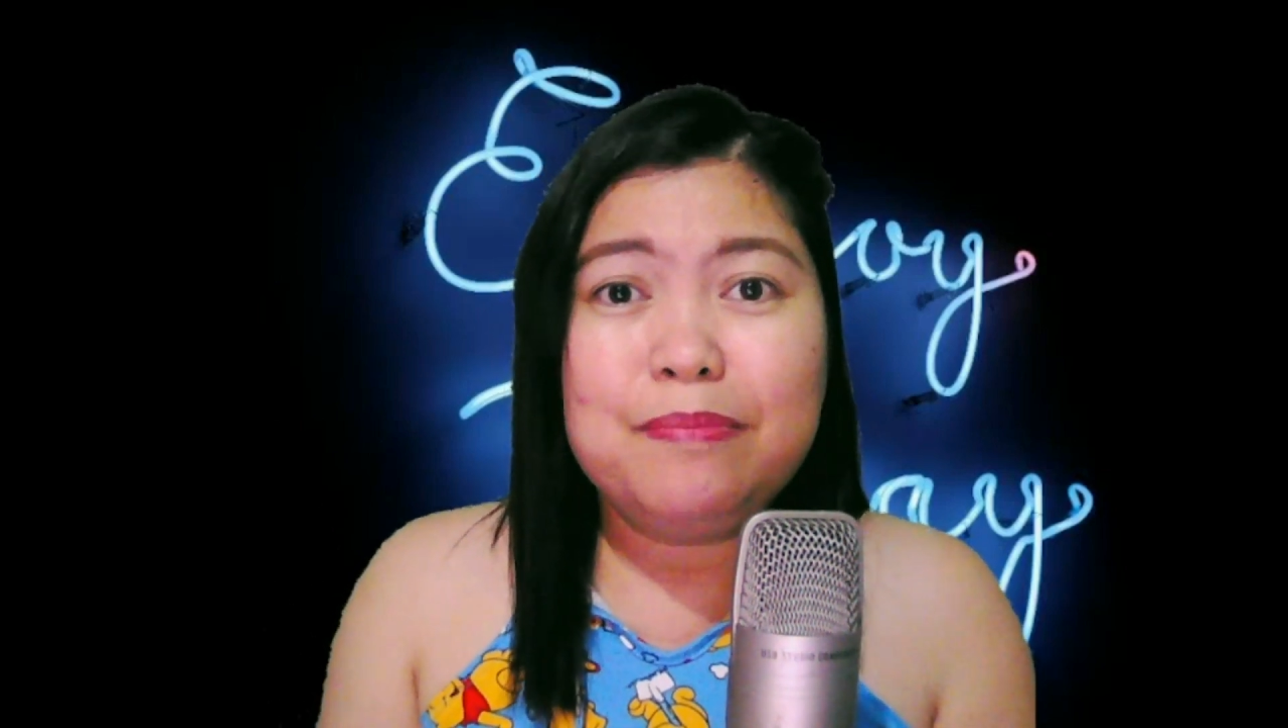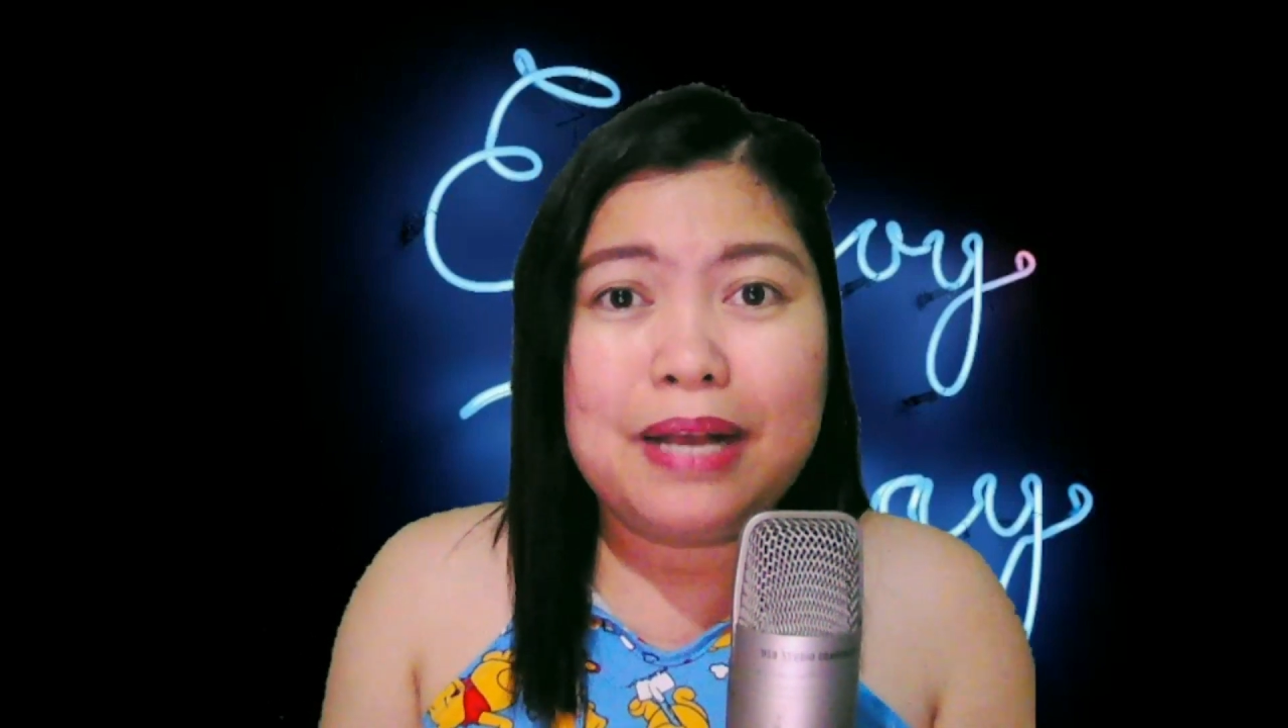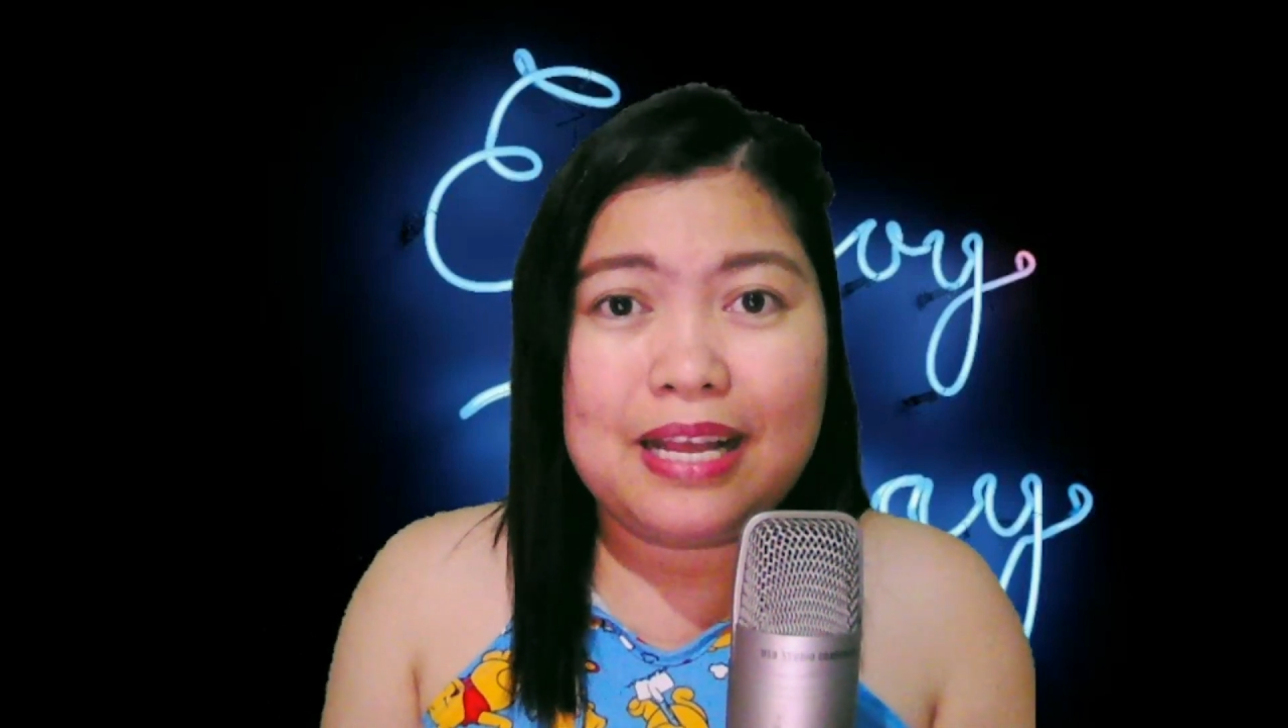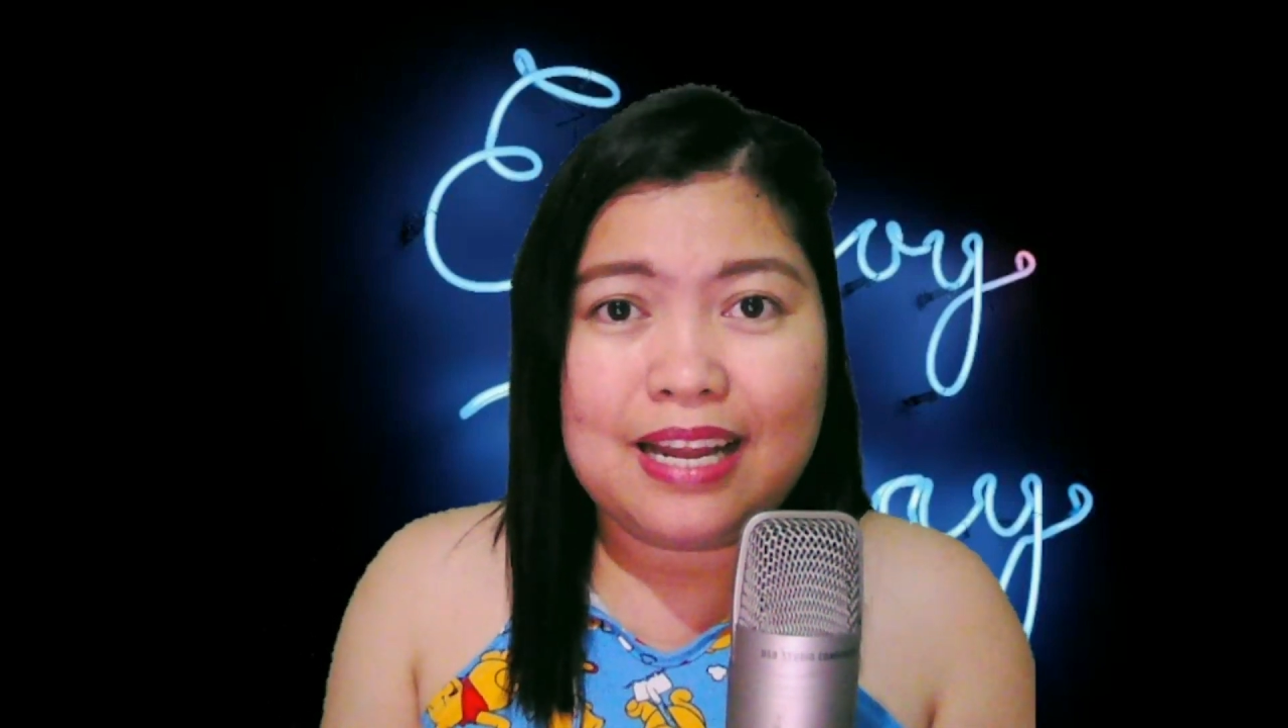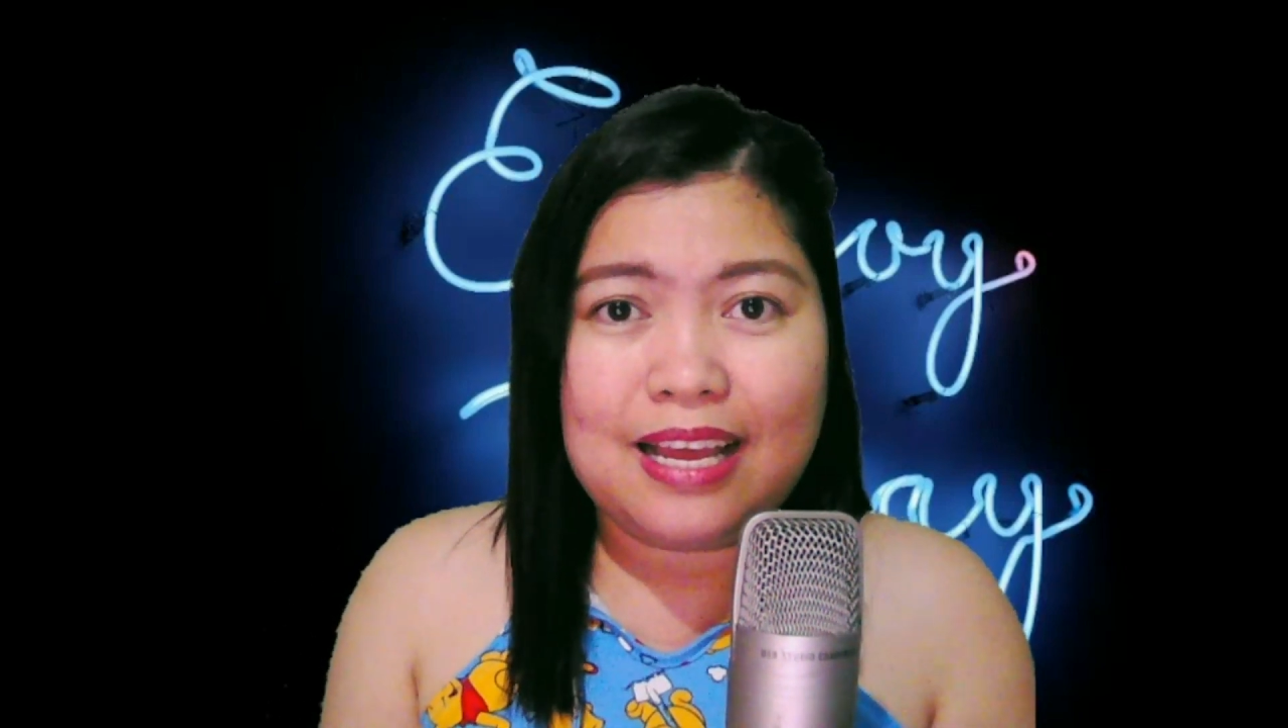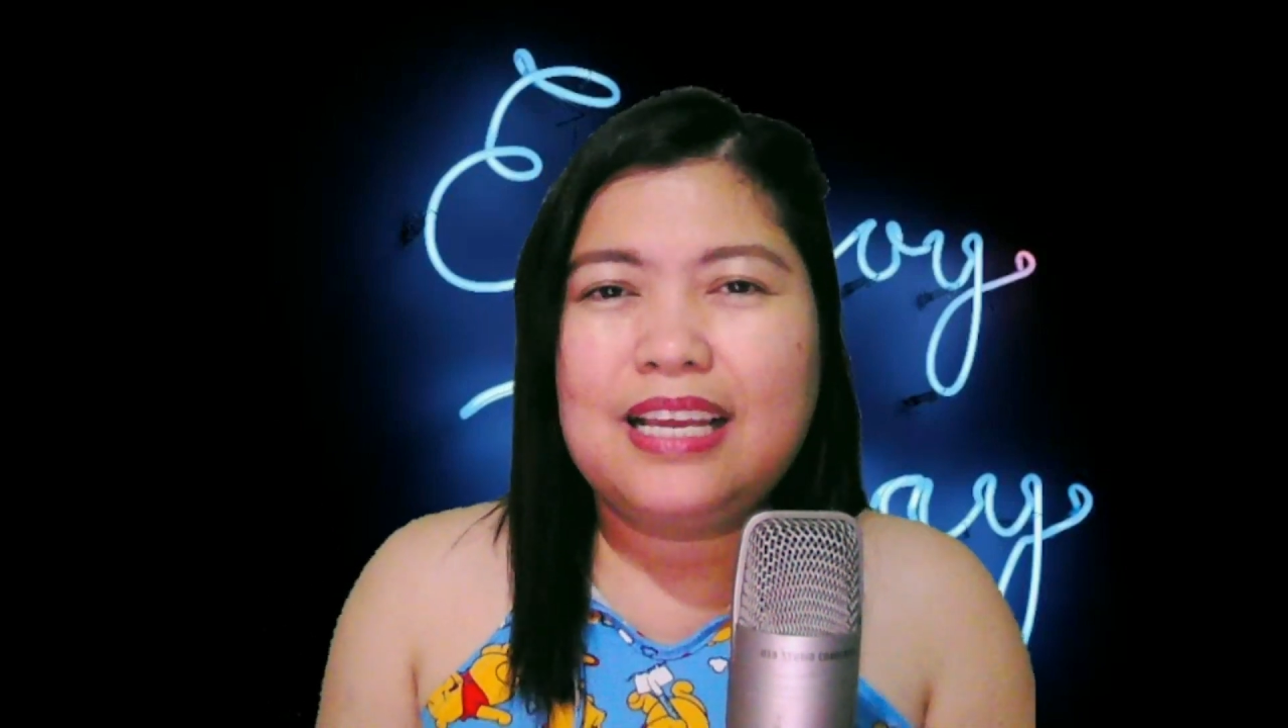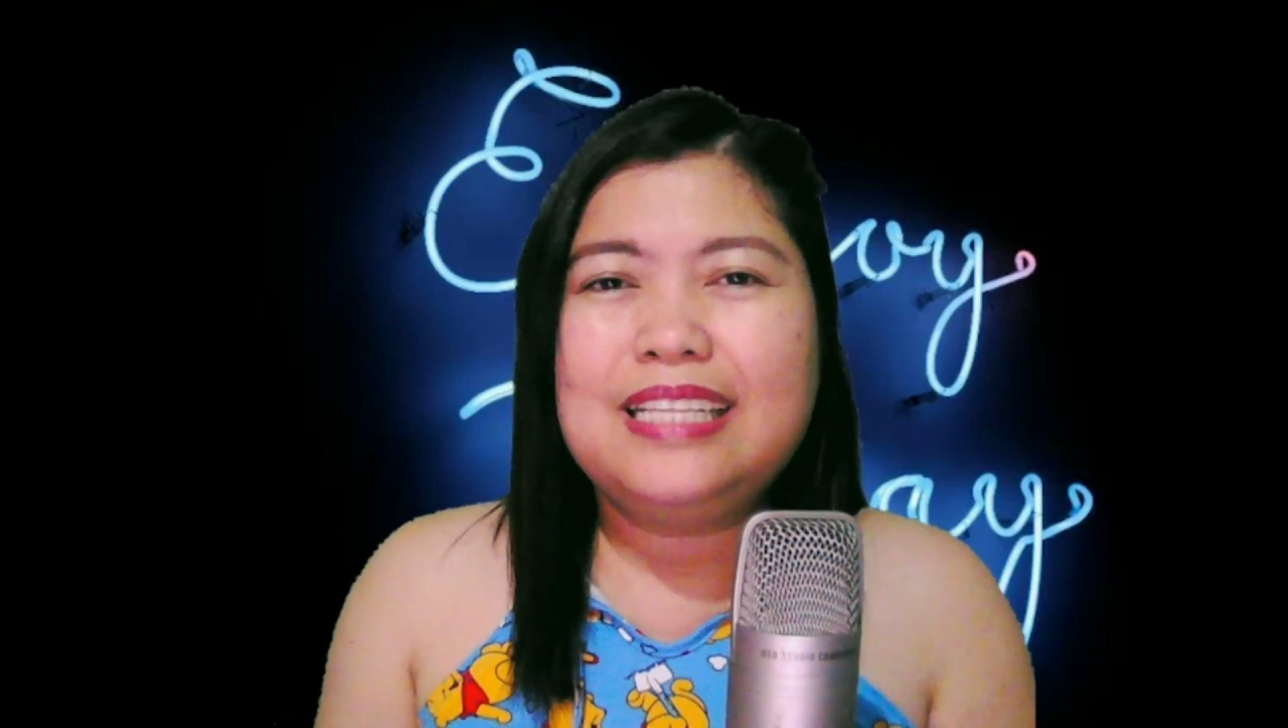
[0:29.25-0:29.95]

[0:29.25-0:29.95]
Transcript: Ibarra.